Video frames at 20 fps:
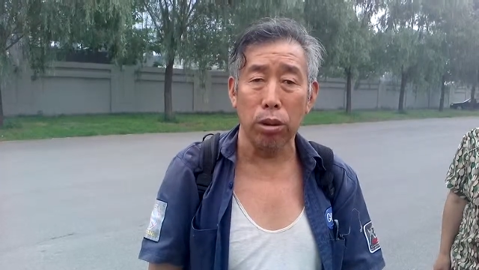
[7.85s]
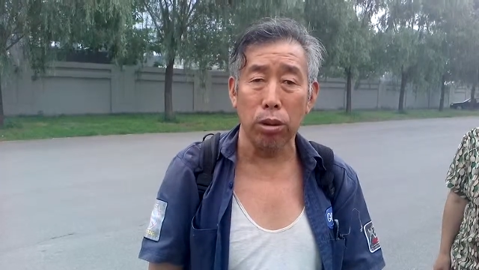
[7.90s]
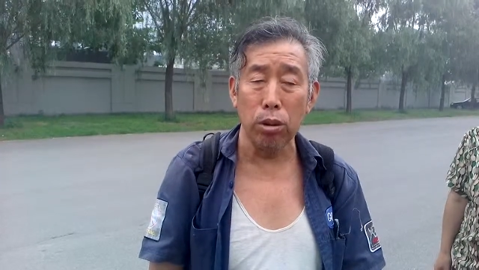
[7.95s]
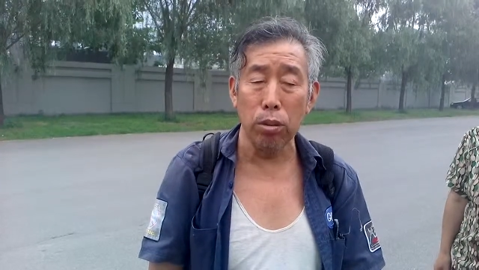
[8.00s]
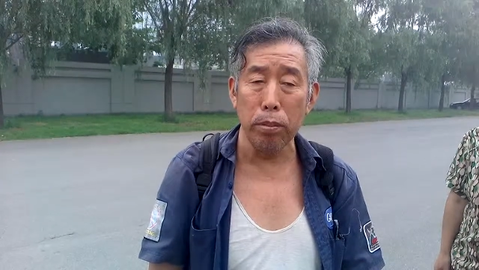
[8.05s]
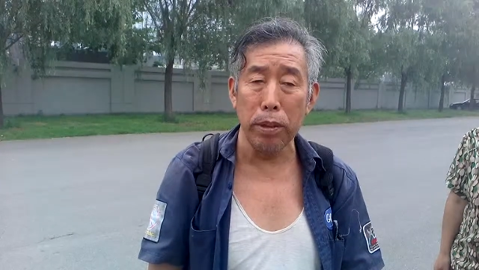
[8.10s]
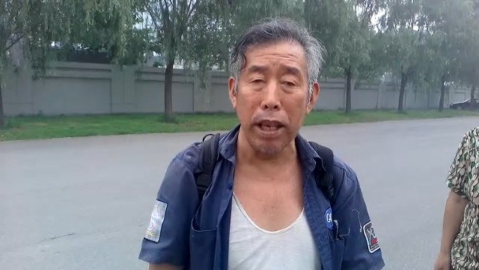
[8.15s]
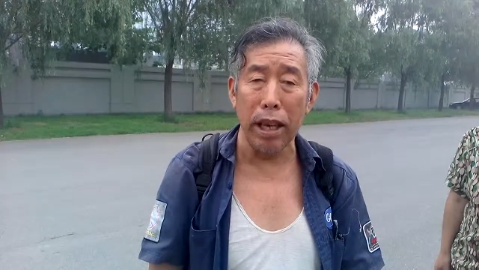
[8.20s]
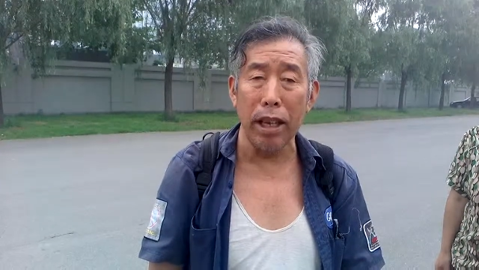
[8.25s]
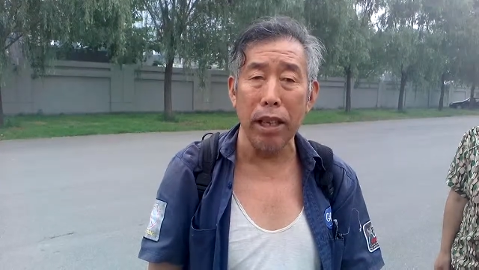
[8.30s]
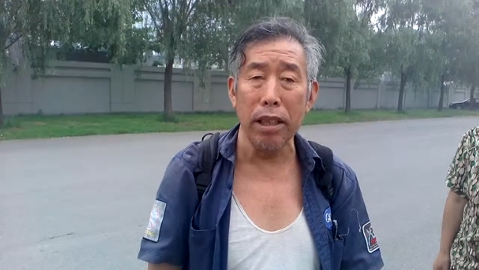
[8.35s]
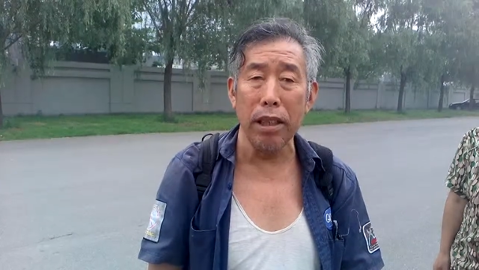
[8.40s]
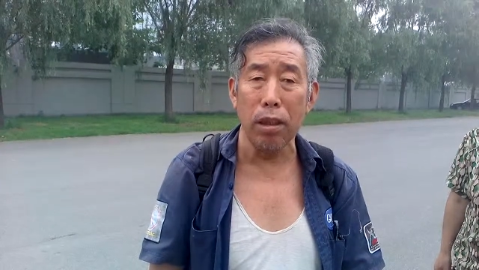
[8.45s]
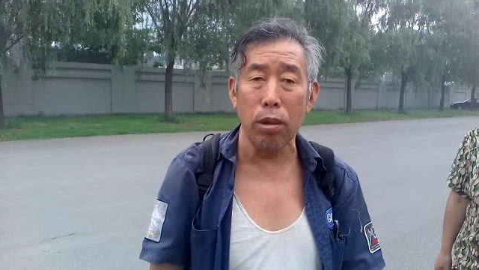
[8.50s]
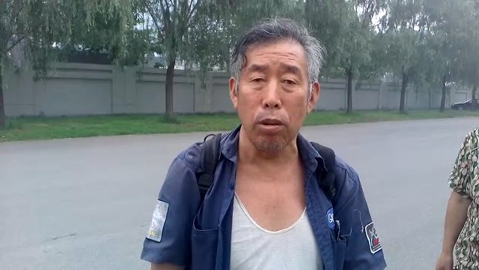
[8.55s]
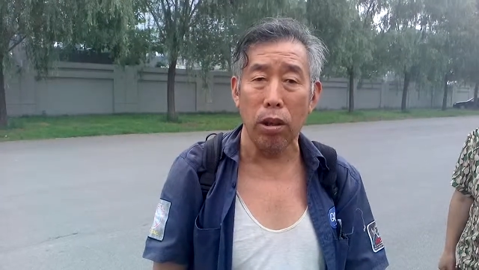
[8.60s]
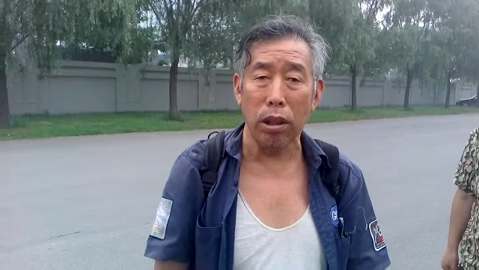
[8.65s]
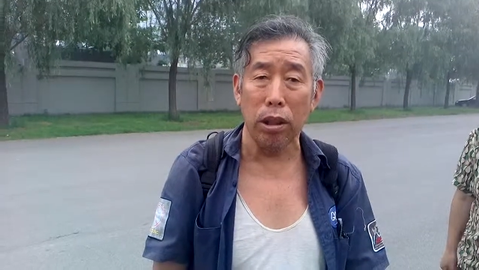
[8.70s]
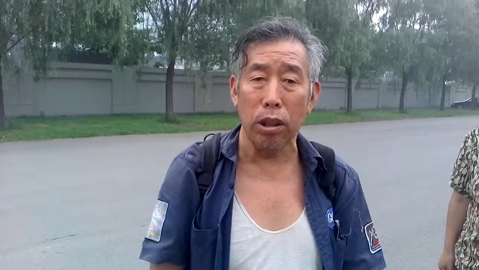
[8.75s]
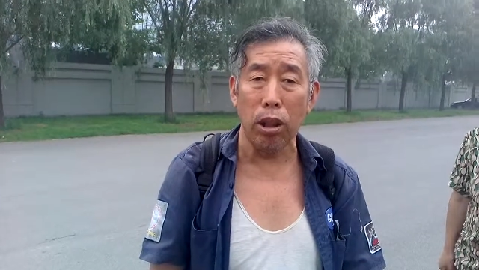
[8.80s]
送棉衣，
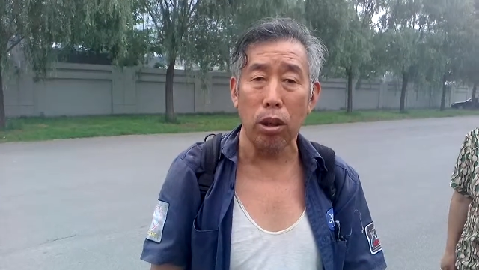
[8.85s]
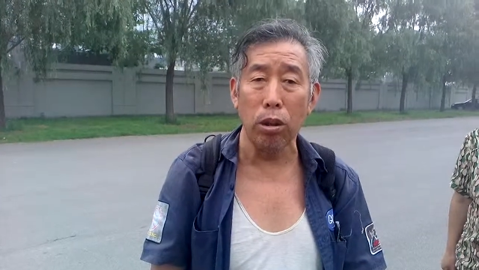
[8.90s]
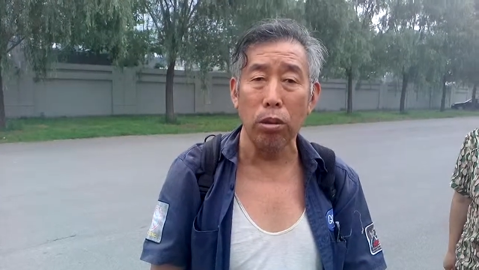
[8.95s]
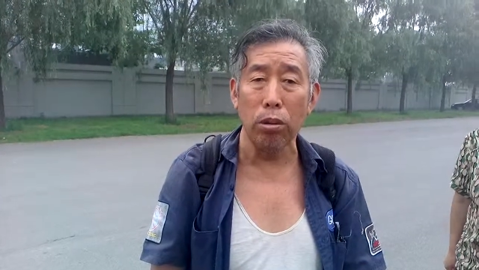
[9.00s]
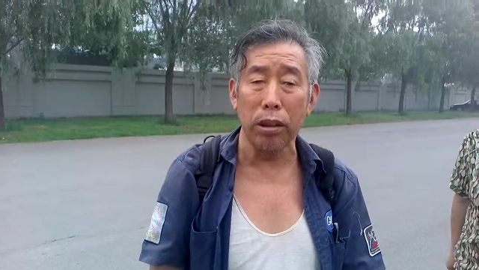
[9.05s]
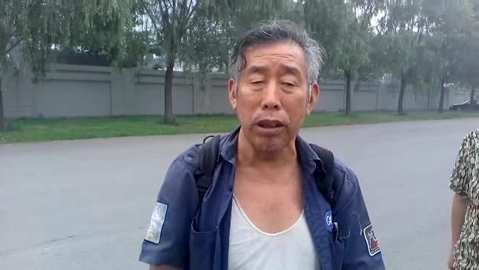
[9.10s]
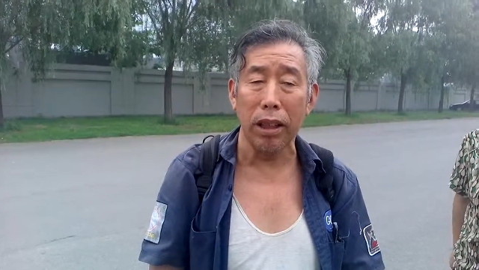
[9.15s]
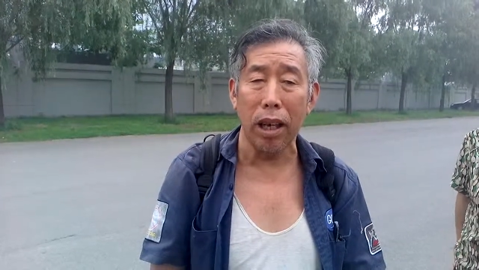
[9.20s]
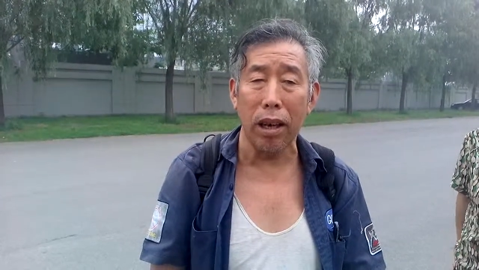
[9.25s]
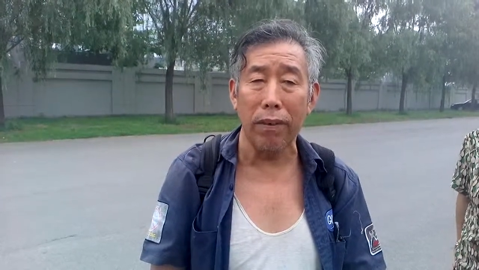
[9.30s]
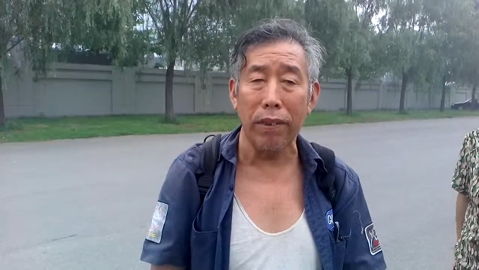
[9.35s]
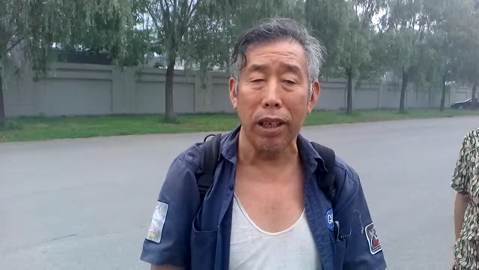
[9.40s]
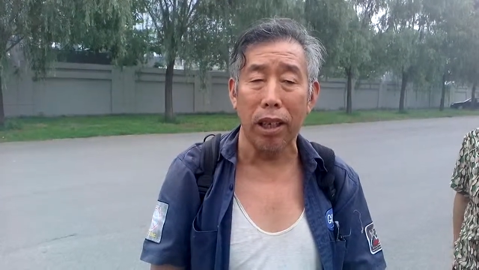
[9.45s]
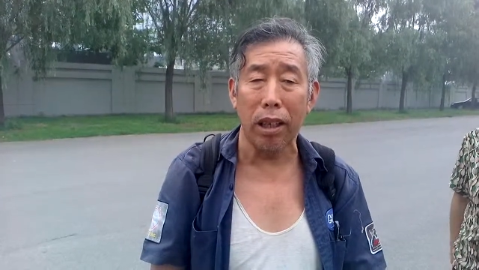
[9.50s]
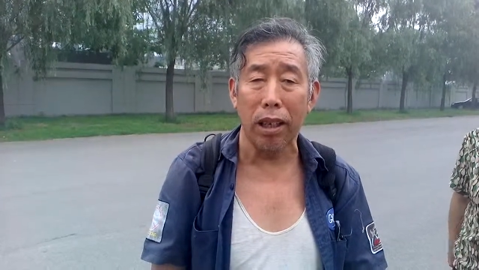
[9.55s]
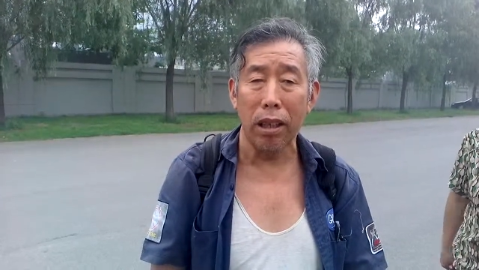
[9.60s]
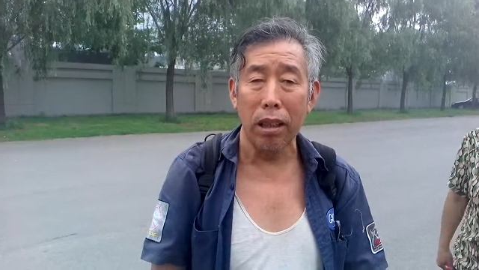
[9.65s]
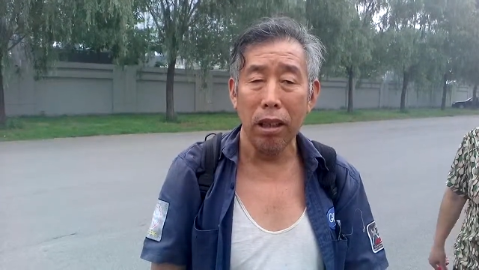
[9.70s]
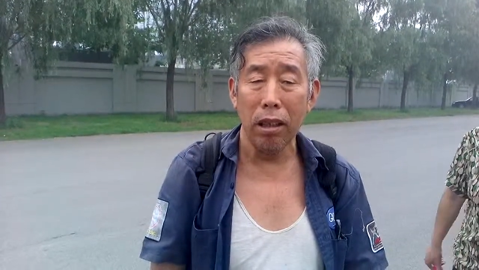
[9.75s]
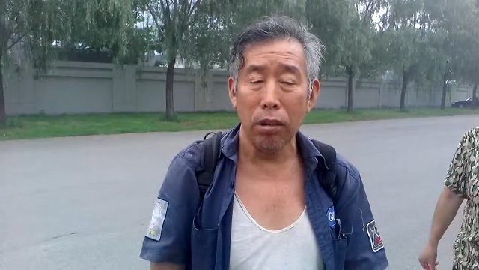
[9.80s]
往桥洞下
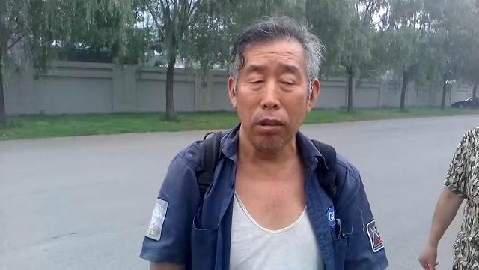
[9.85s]
边。